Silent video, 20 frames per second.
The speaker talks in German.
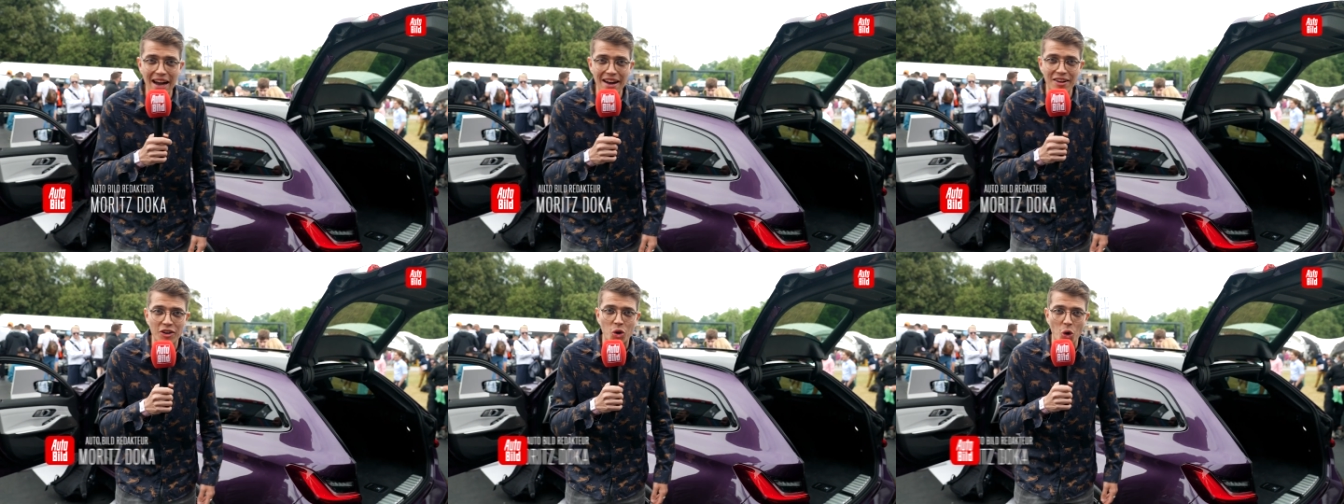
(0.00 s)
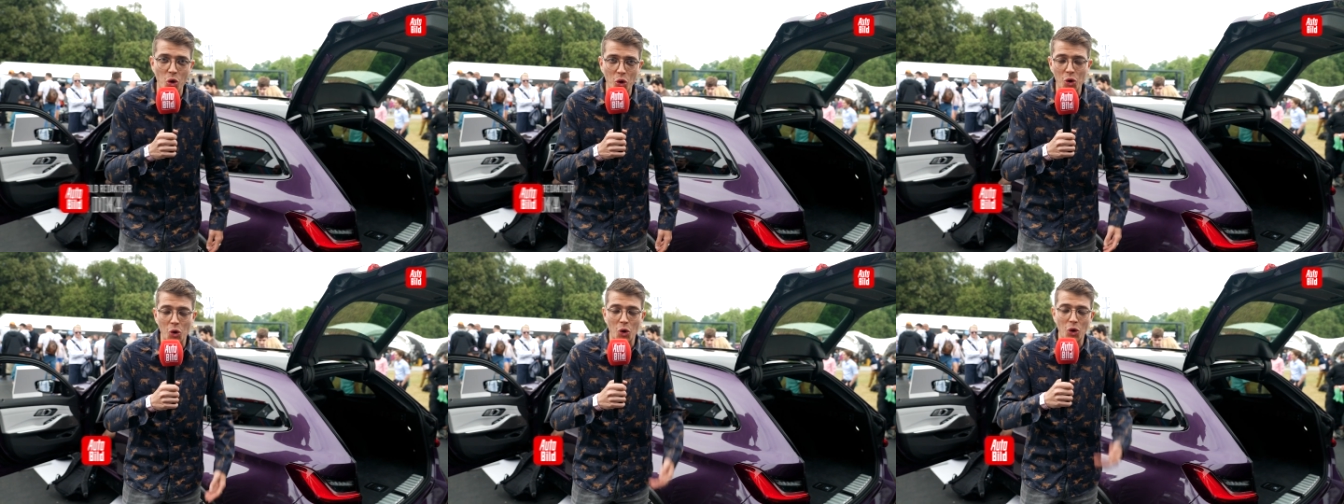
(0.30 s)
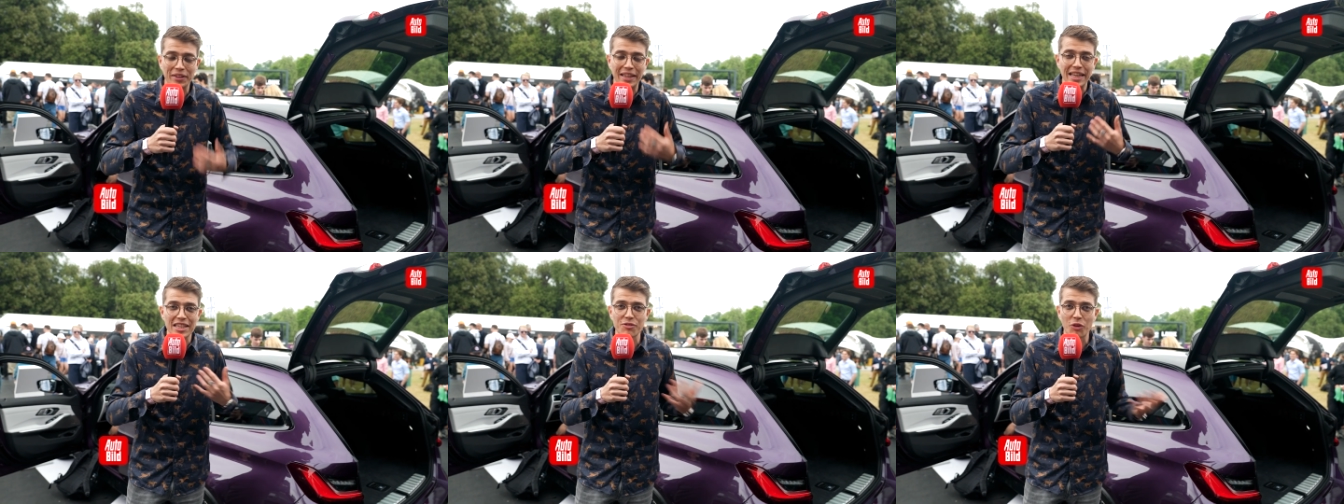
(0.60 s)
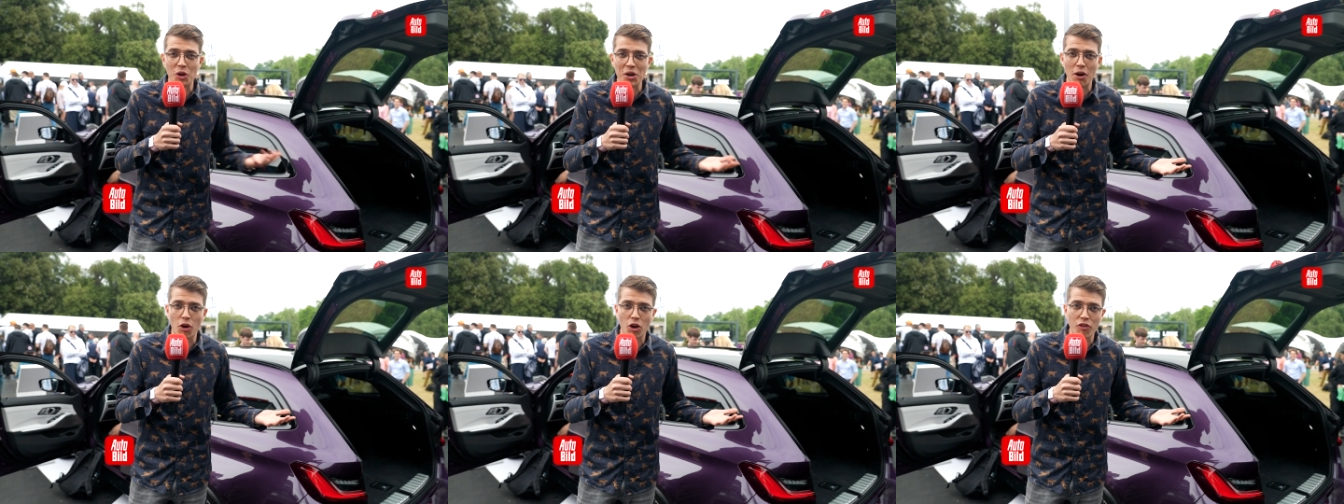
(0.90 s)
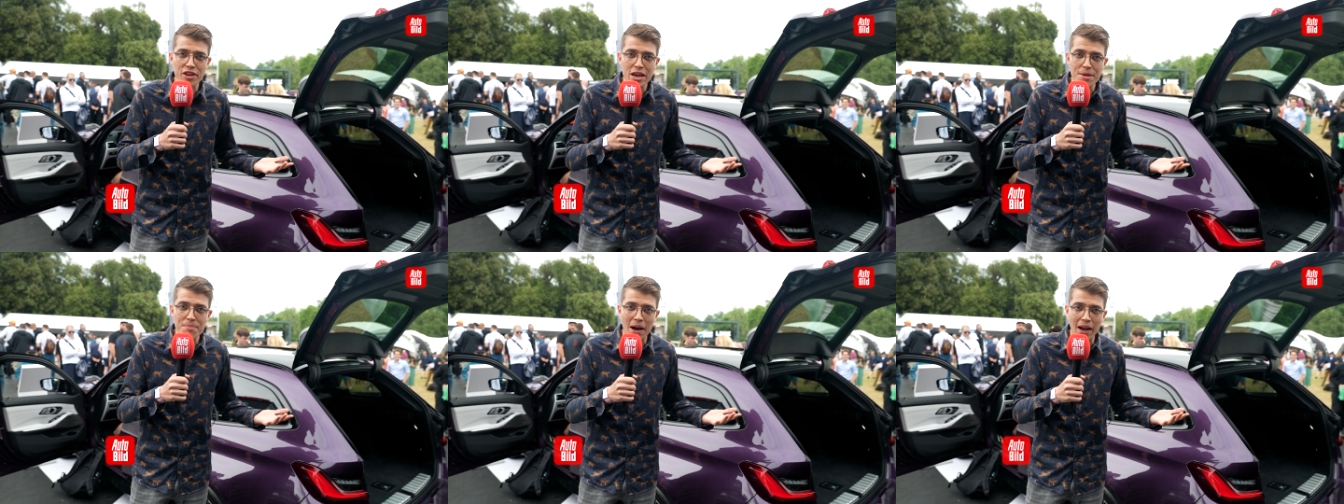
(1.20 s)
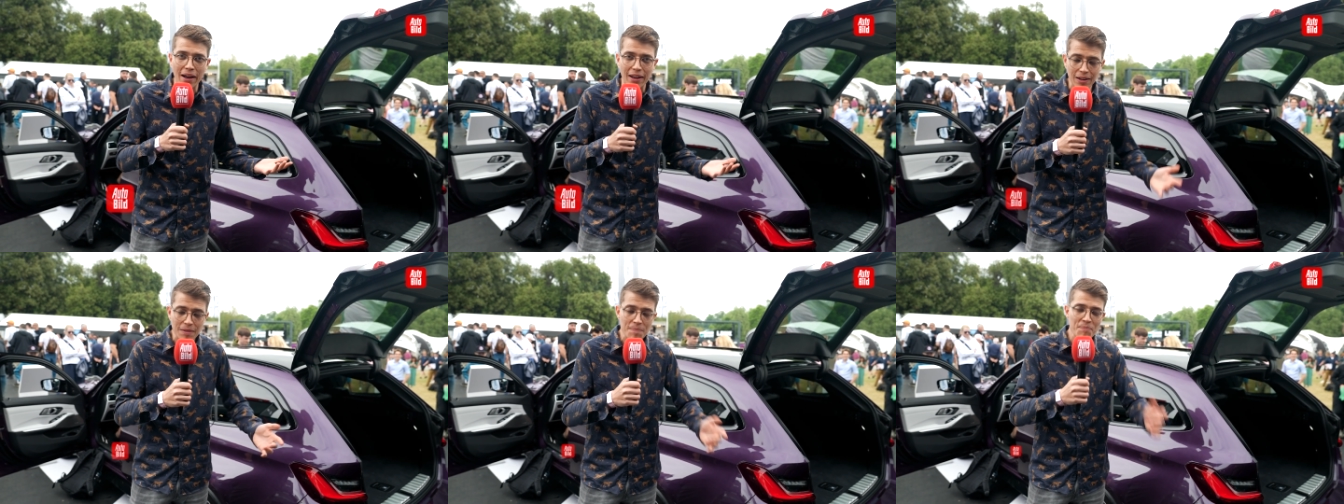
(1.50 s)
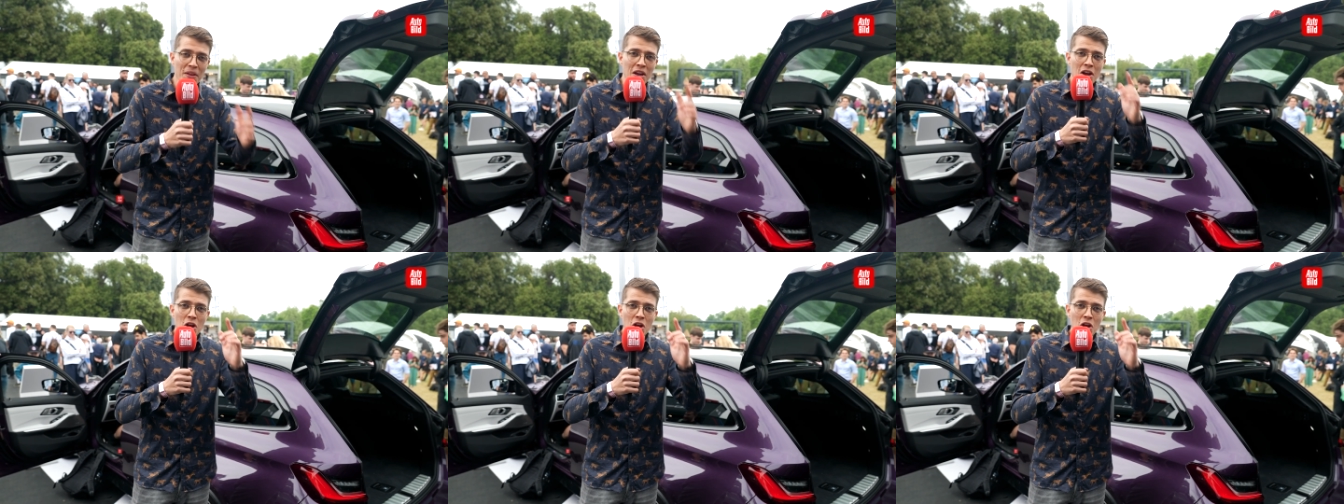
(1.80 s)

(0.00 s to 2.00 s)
angucken. Und das wollen auch wir machen.